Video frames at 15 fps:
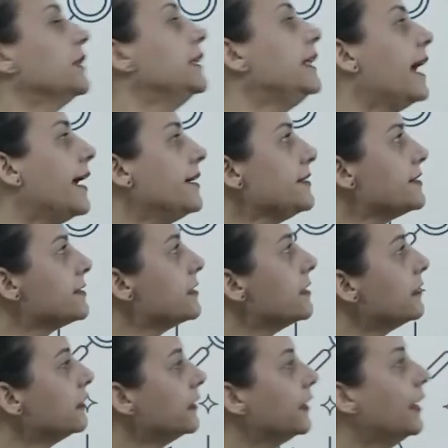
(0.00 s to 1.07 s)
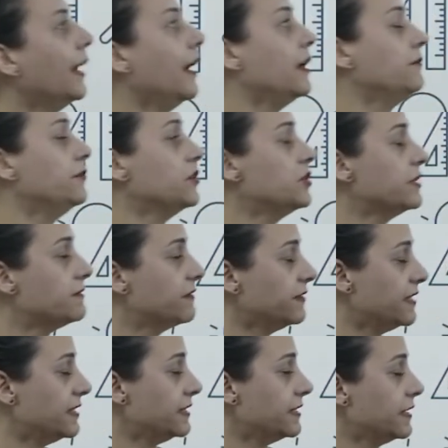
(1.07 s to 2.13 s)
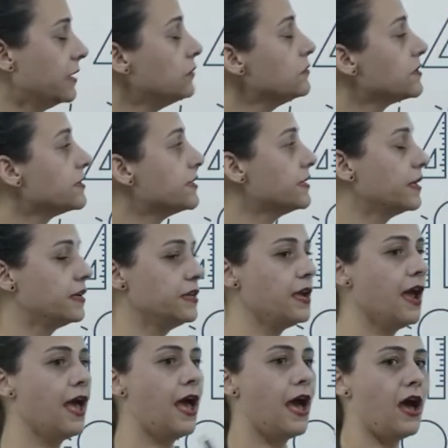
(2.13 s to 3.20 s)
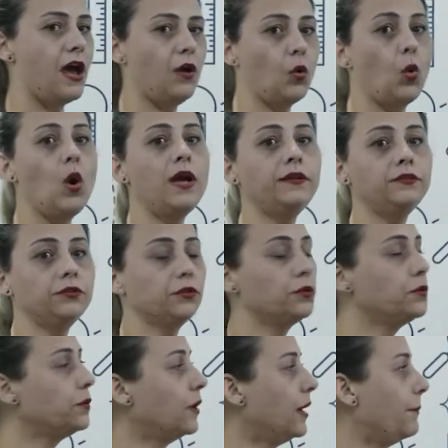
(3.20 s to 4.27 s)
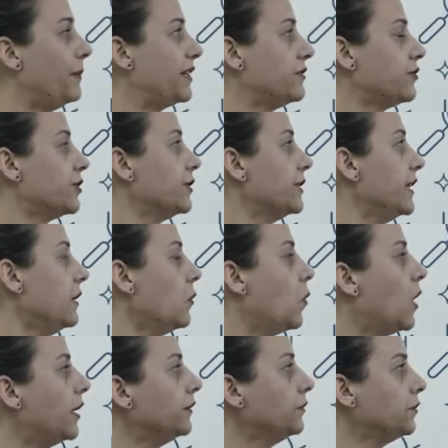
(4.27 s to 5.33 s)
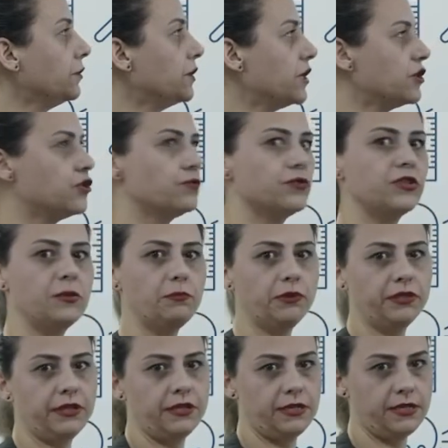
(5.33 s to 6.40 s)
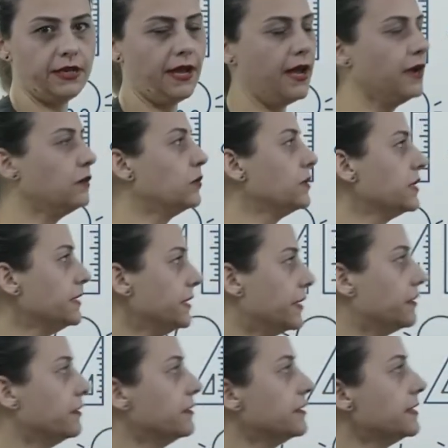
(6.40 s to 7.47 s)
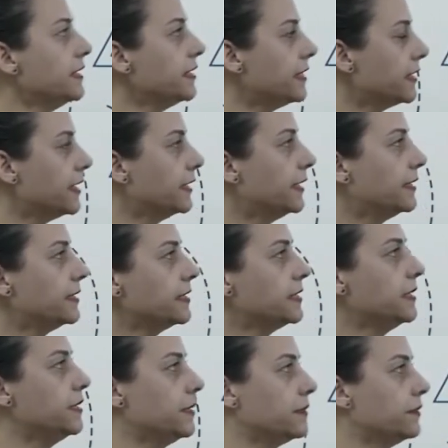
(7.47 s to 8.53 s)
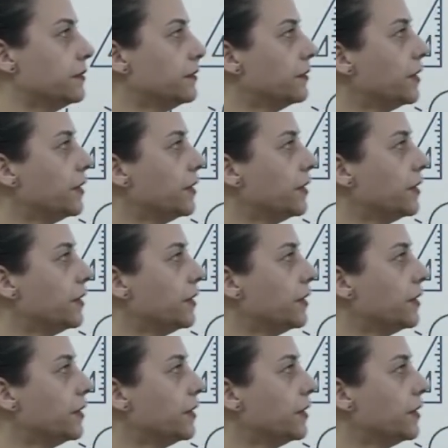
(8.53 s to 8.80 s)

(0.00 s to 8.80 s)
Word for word: de 10 a efetivação seria quando que eu, a partir de quando que o reajuste poderia acontecer. Seria na data seguinte.